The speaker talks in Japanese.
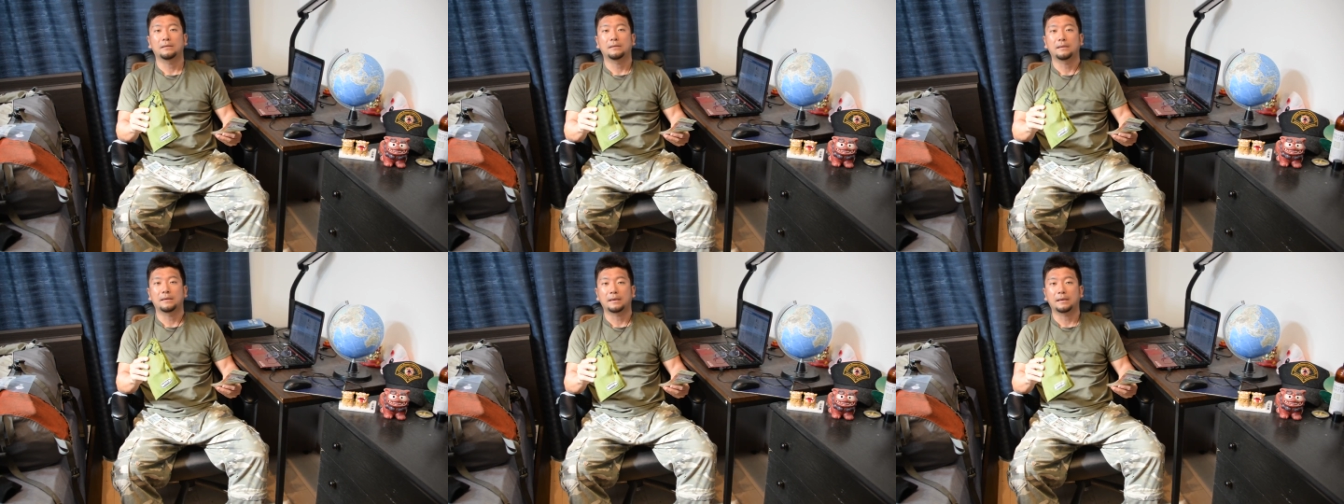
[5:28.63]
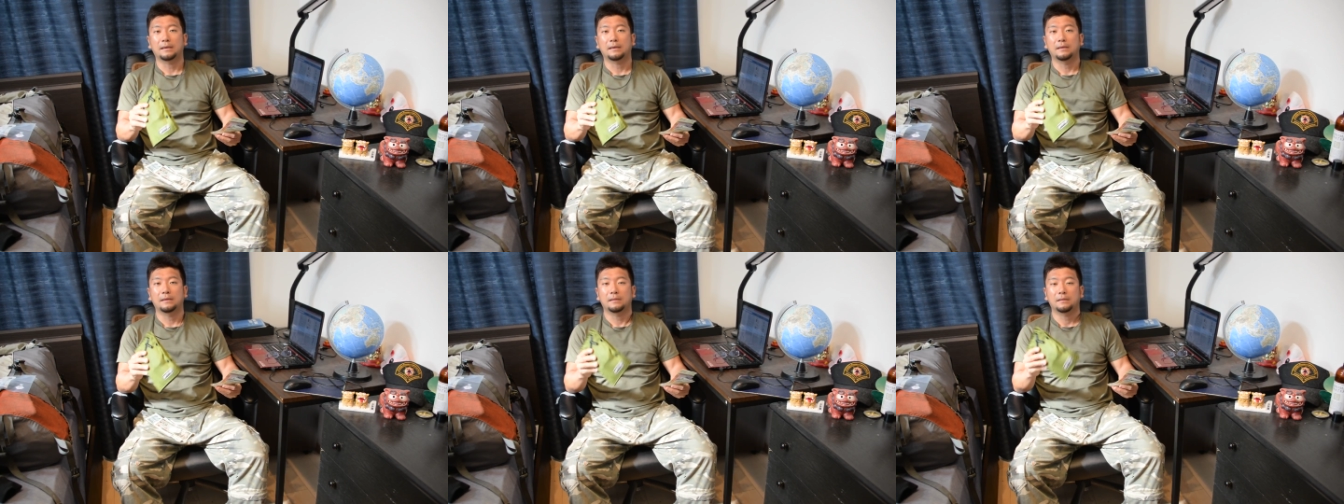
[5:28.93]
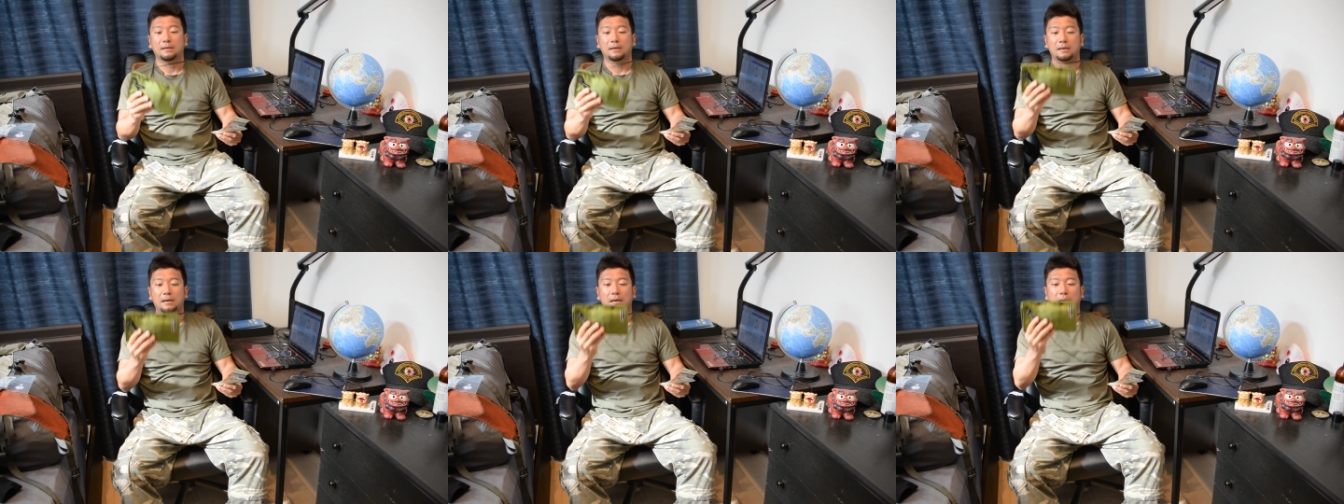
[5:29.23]
ええ、
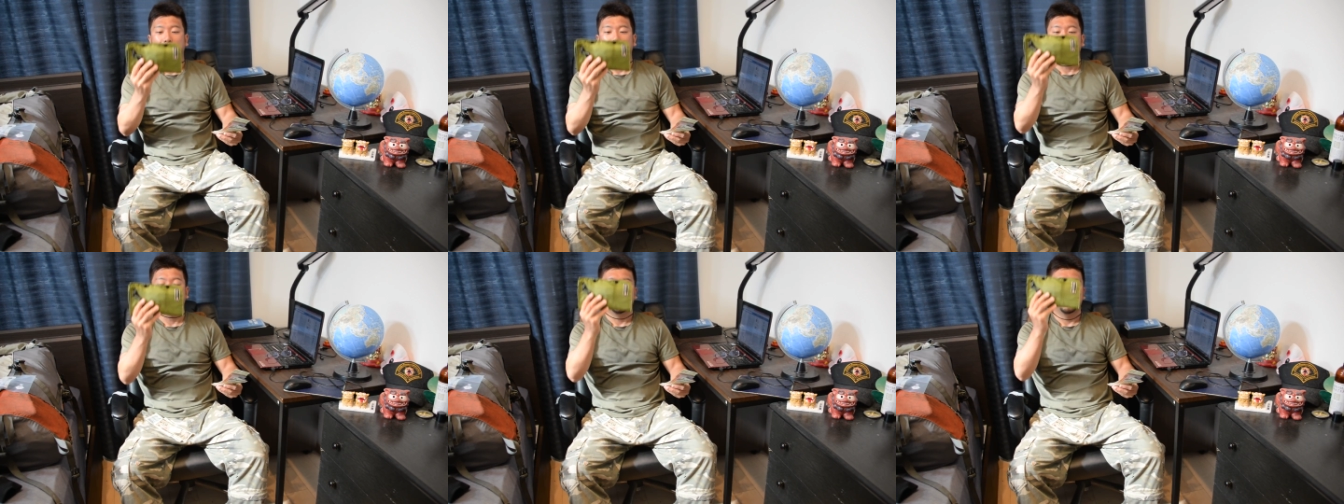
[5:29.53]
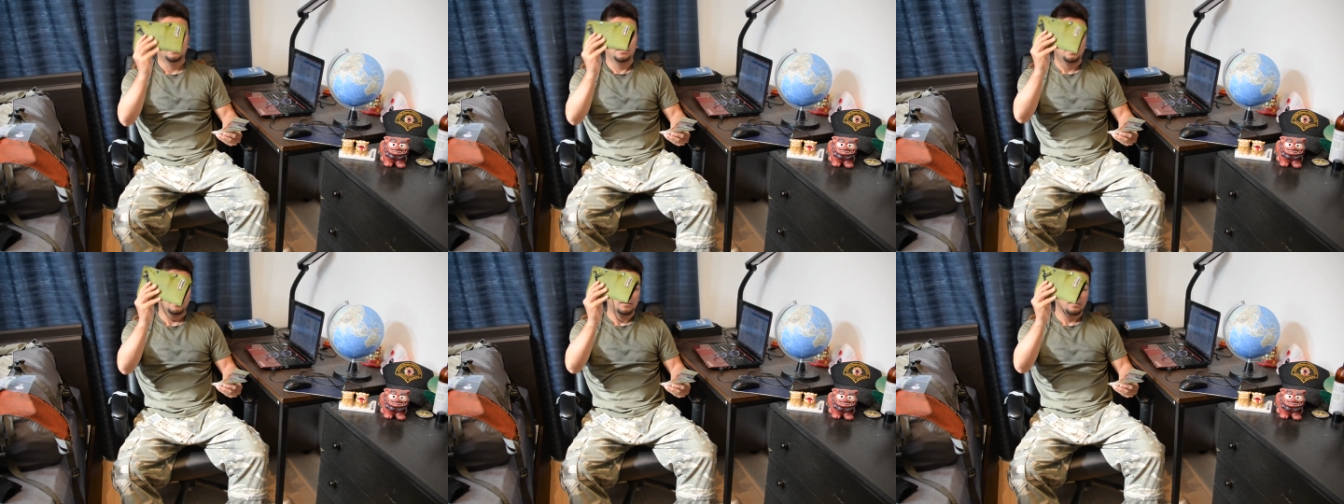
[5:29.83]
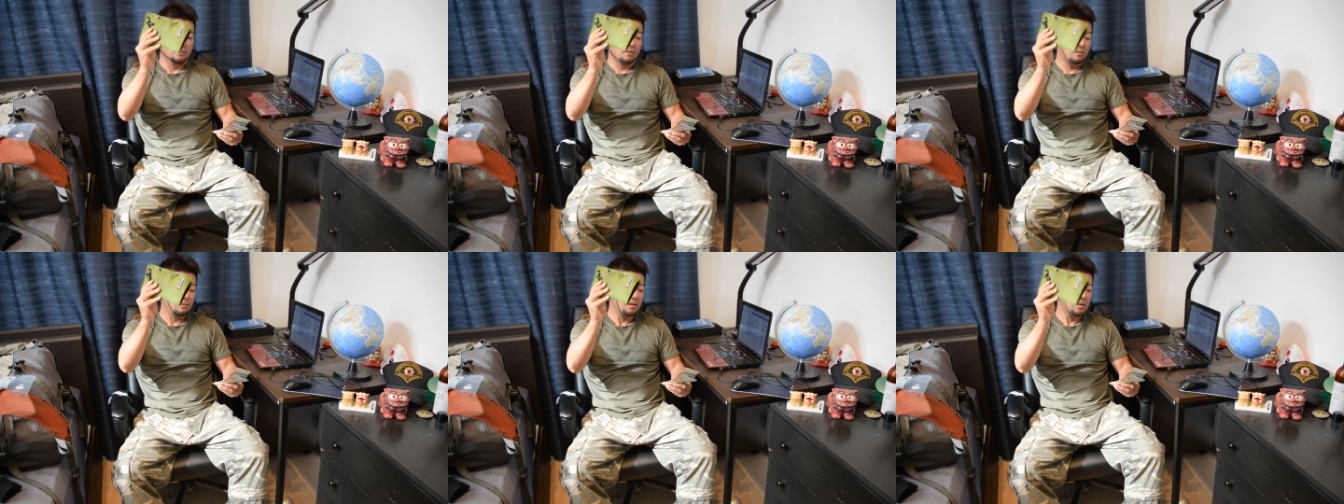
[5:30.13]
だから
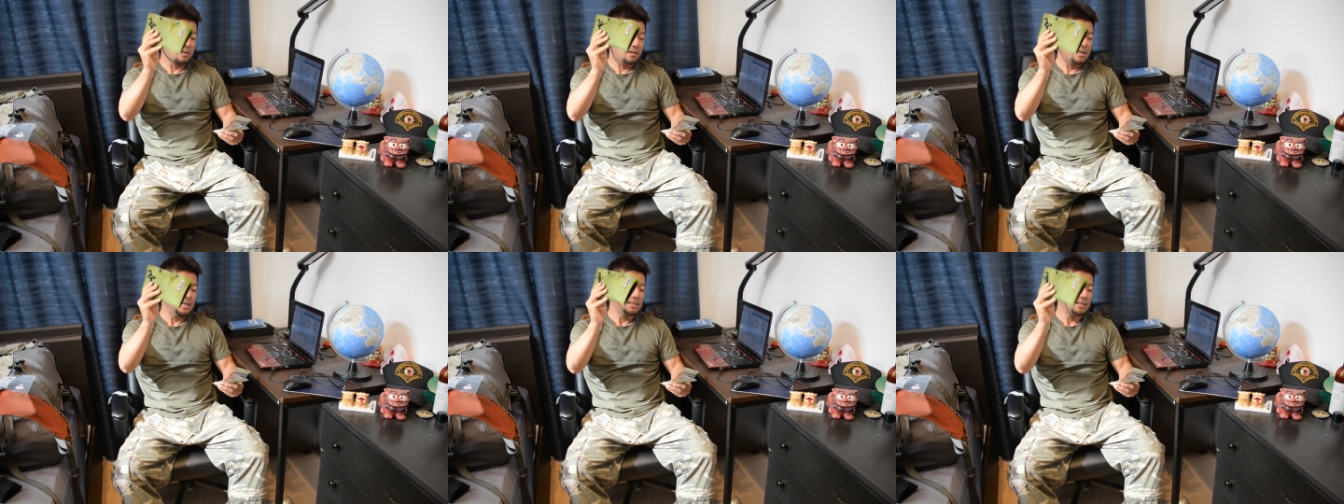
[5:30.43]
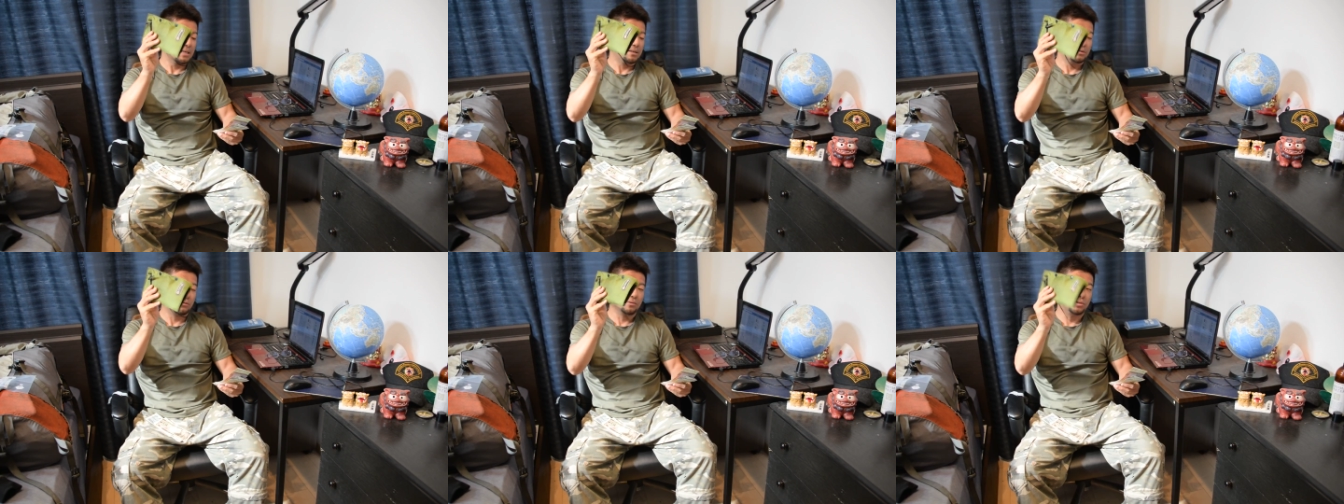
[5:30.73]
釣り対策